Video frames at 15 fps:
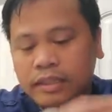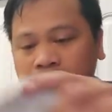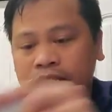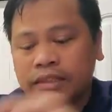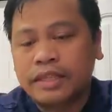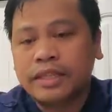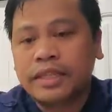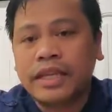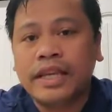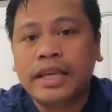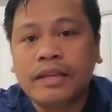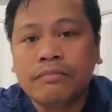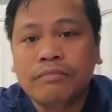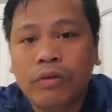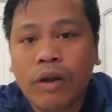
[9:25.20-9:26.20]

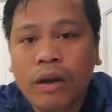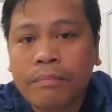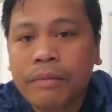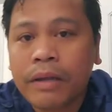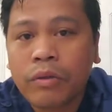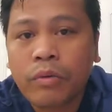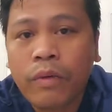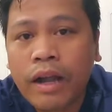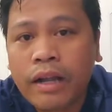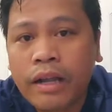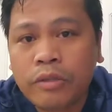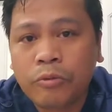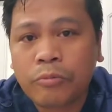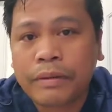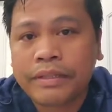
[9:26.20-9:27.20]
sisihin mo ang
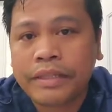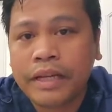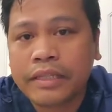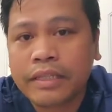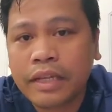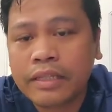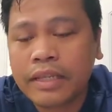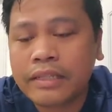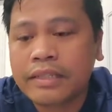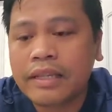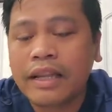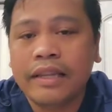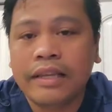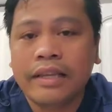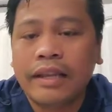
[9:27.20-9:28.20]
paluwagan upadad,
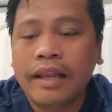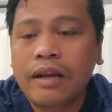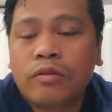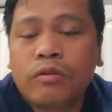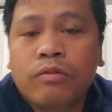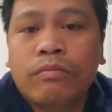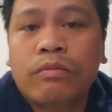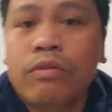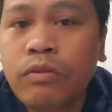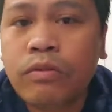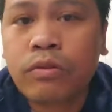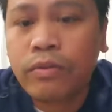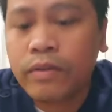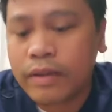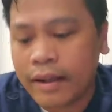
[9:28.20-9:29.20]
sandali lang,
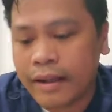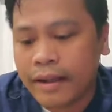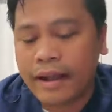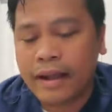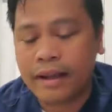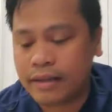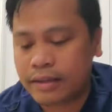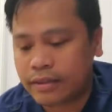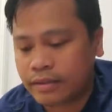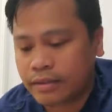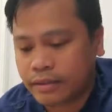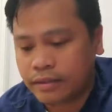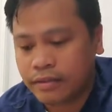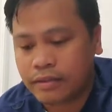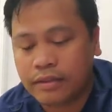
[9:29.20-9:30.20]
umurong ka nga.
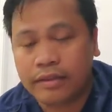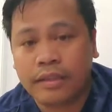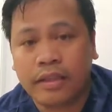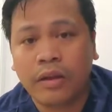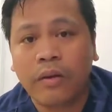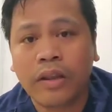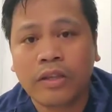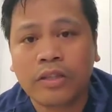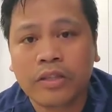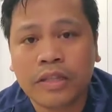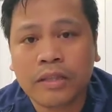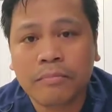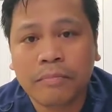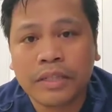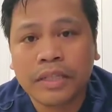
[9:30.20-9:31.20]
Ikaw lang yung
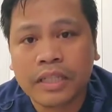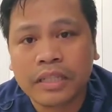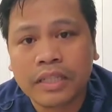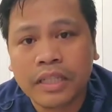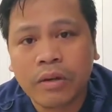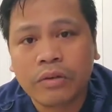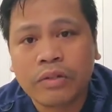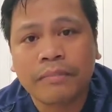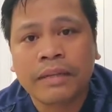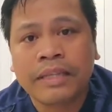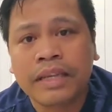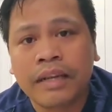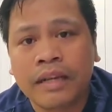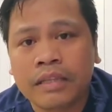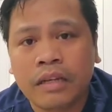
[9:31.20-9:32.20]
naging pasyente ko na
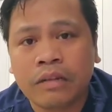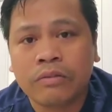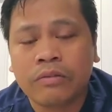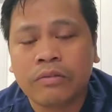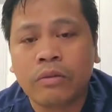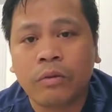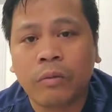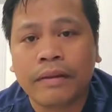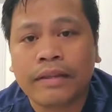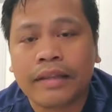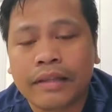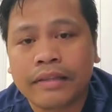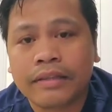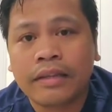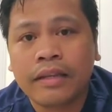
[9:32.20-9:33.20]
matigas ang ulo pa,
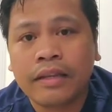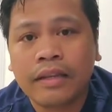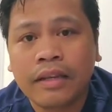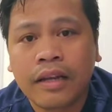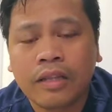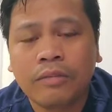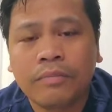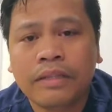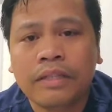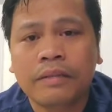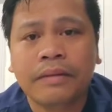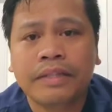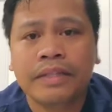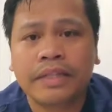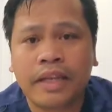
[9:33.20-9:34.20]
dad. Ano ba
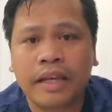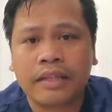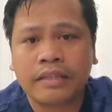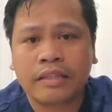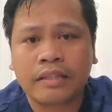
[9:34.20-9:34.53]
naman yan?